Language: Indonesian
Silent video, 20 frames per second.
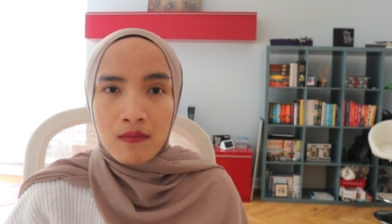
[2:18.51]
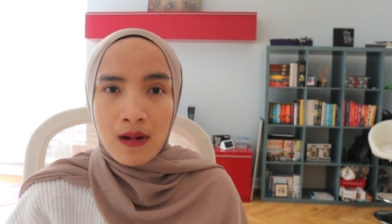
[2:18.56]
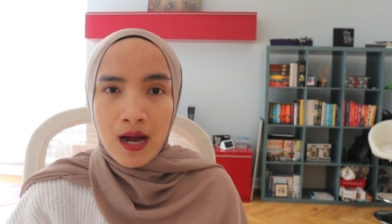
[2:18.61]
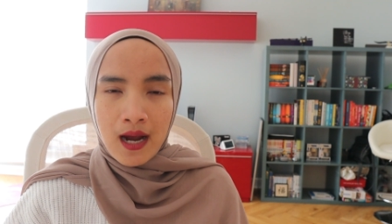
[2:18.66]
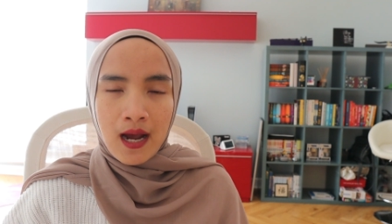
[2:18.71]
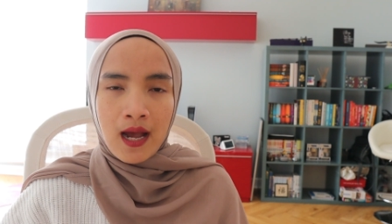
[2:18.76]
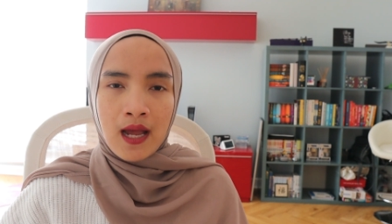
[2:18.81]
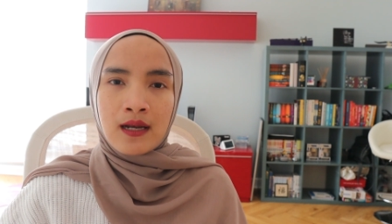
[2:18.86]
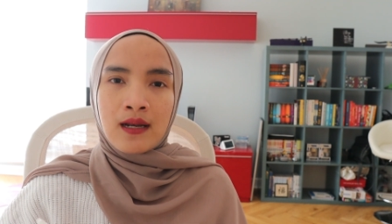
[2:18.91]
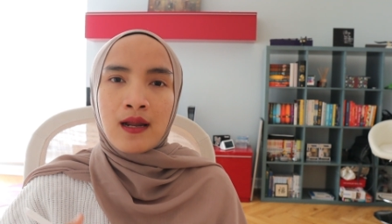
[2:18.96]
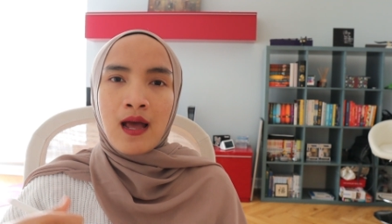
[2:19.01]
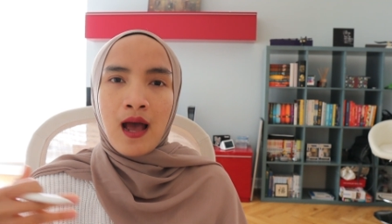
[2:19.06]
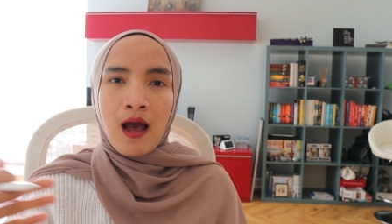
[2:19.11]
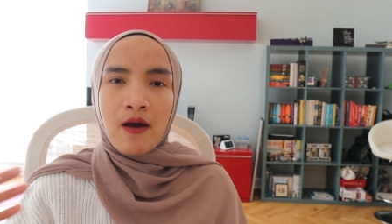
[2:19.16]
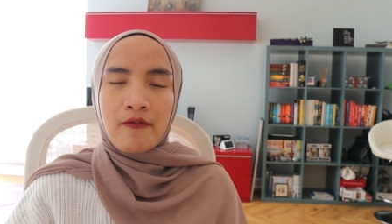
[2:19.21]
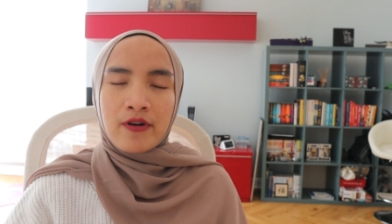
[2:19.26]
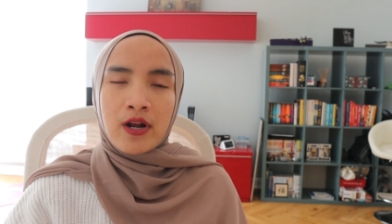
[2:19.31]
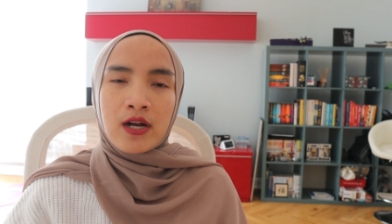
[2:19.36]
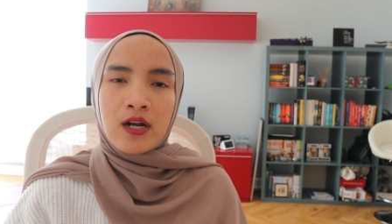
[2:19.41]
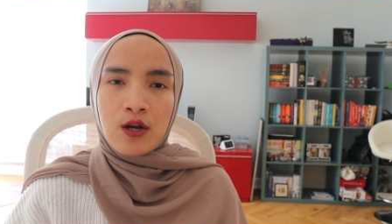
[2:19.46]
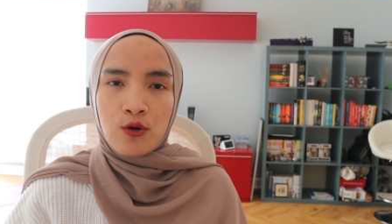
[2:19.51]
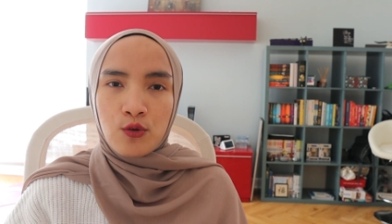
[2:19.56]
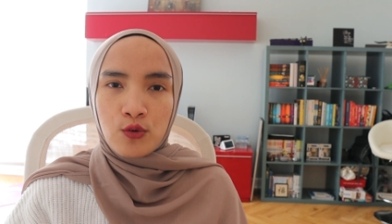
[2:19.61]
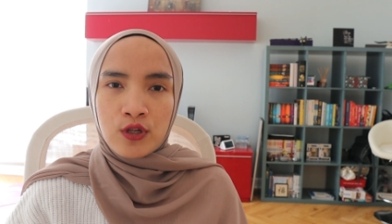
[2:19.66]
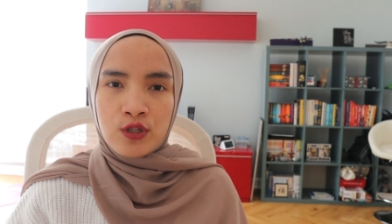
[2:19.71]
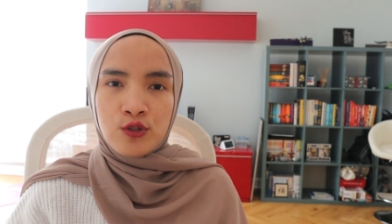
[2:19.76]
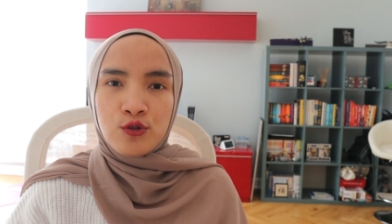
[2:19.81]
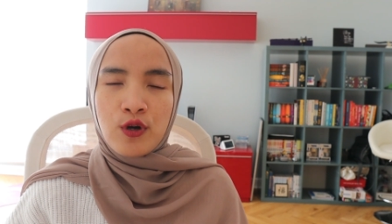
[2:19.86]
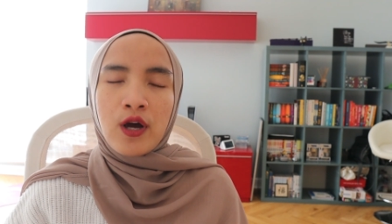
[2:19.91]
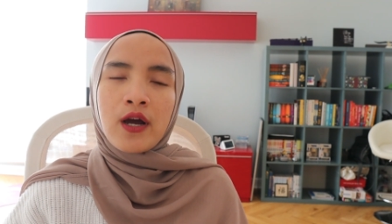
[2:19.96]
Bahkan Afra dan
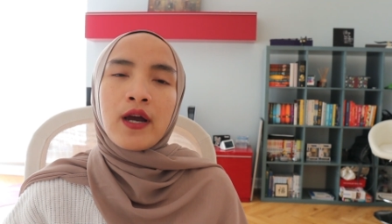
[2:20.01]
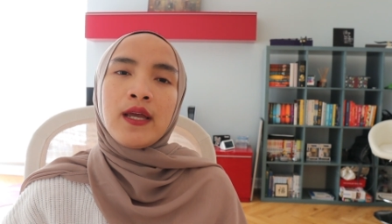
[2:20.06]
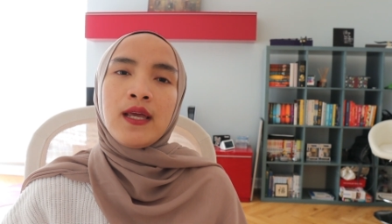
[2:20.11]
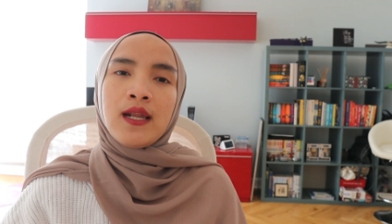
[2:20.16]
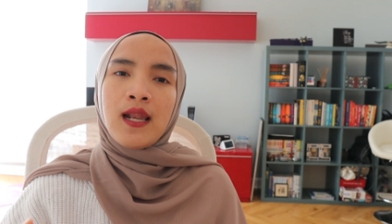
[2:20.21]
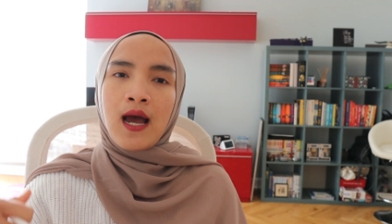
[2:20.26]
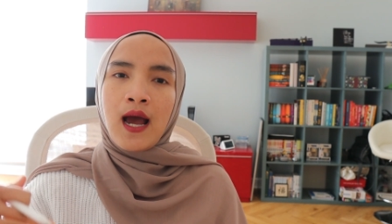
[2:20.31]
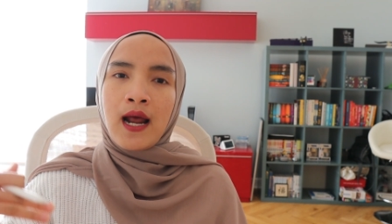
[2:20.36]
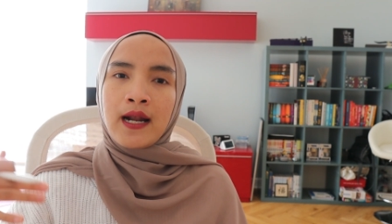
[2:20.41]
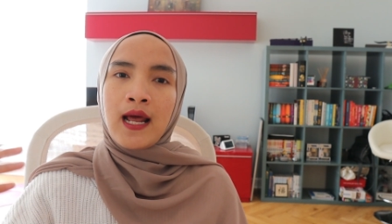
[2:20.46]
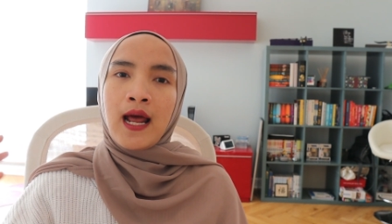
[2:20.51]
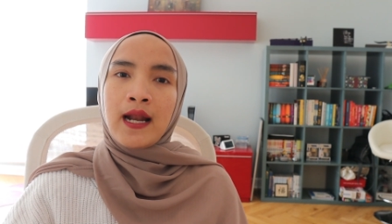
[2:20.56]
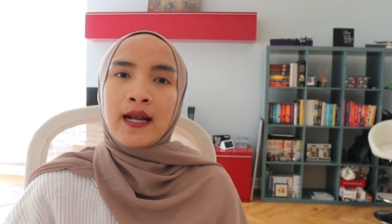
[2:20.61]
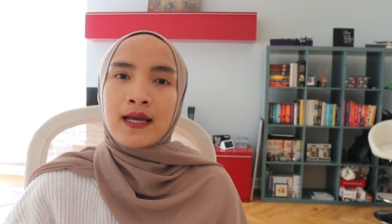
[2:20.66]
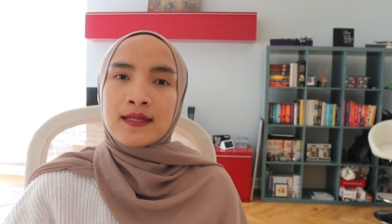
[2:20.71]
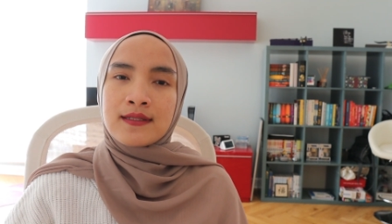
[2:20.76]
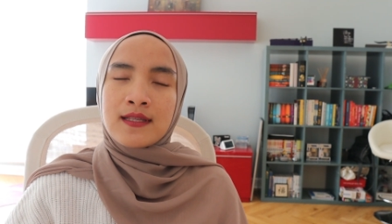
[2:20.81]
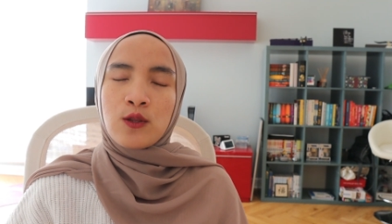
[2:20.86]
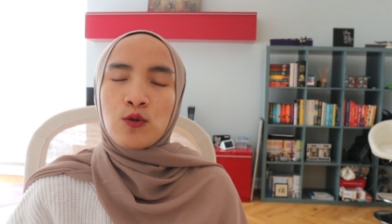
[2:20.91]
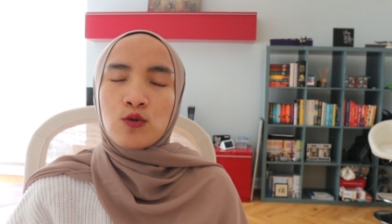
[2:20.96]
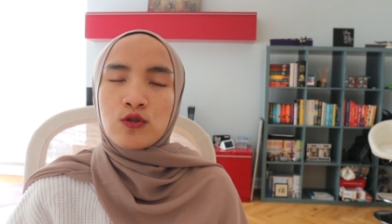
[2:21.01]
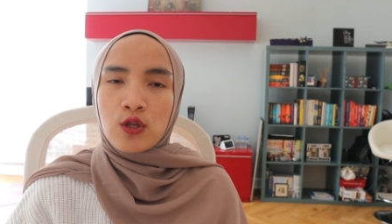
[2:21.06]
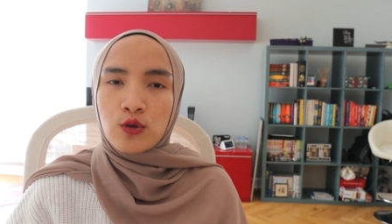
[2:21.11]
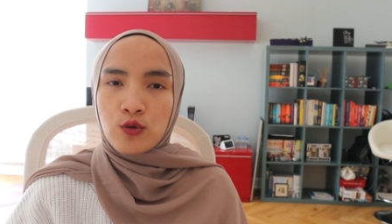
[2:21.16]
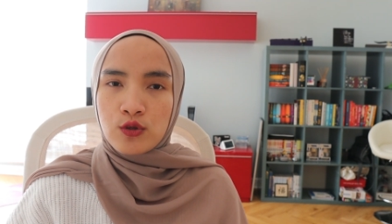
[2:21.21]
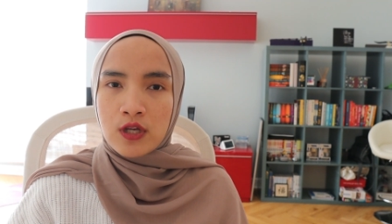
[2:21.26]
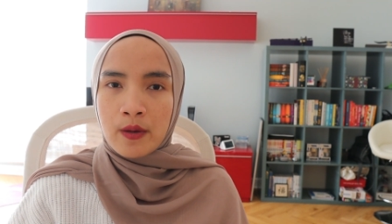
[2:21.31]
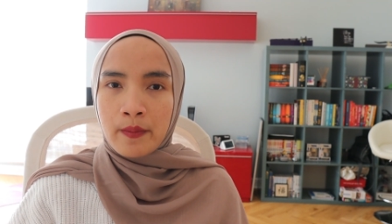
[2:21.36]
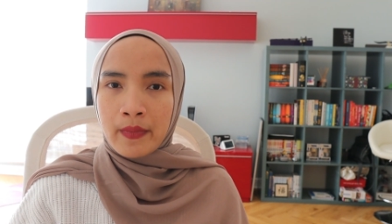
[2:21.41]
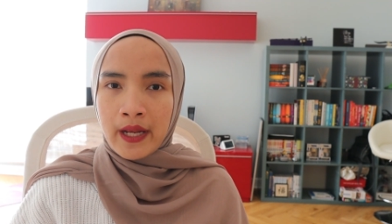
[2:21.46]
Nuri juga kehilangan anak
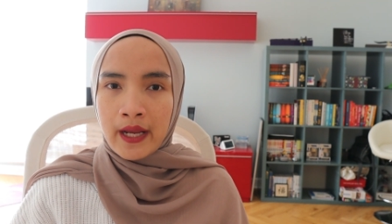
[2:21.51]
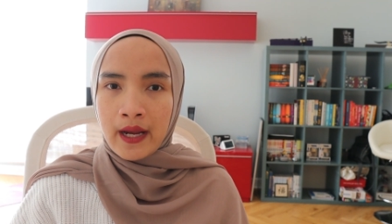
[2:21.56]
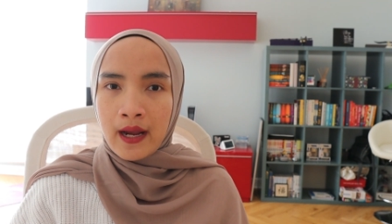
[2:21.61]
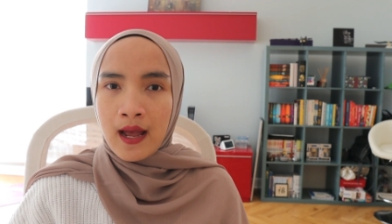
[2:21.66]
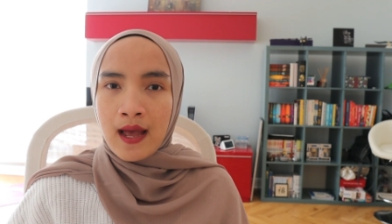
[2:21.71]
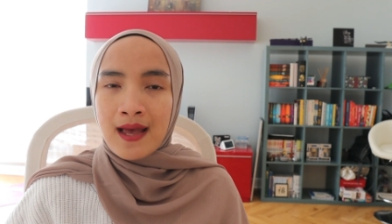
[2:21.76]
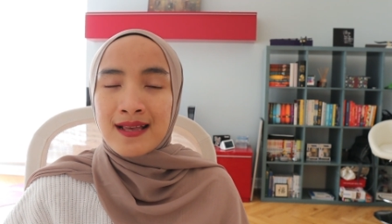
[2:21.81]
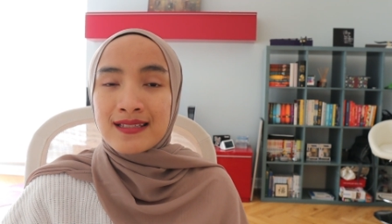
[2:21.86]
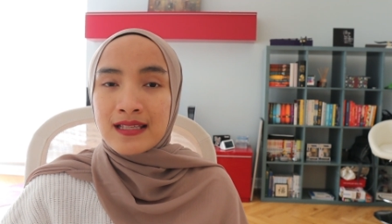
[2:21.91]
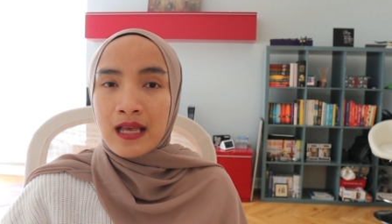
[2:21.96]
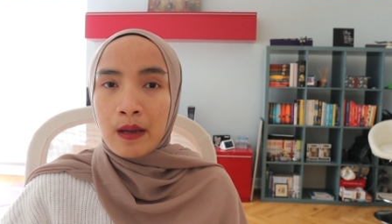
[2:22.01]
satu-satunya mereka,